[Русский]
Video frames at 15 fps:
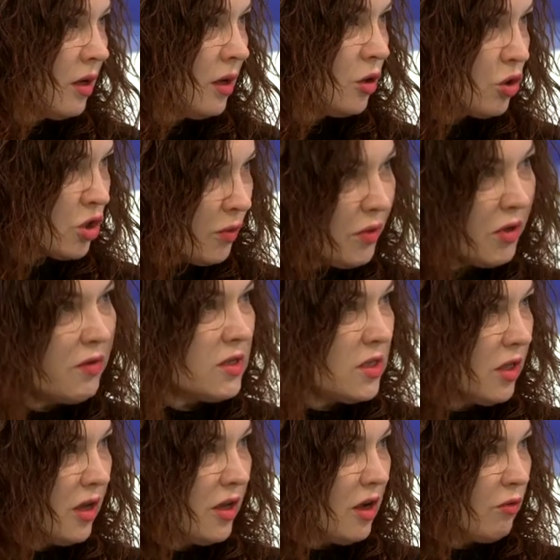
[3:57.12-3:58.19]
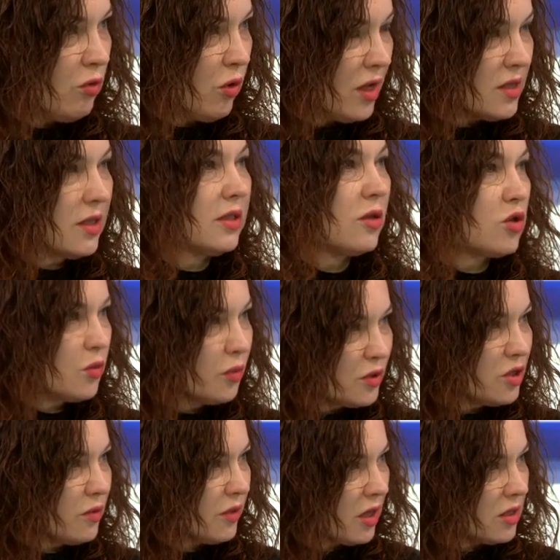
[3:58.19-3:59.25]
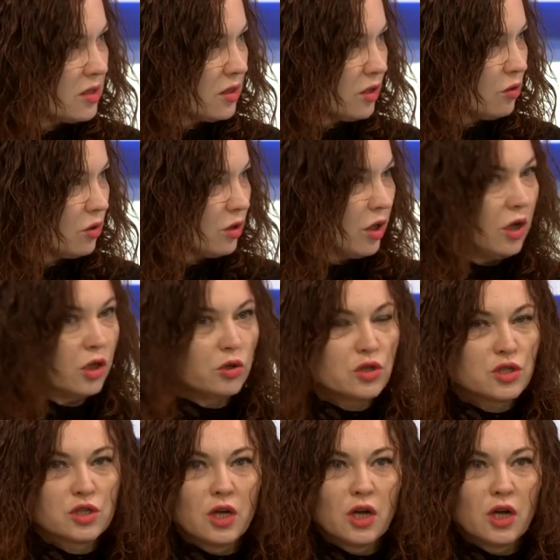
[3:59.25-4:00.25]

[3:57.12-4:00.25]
Тоже привозила я в Луганск. Это уже был 17 год. То есть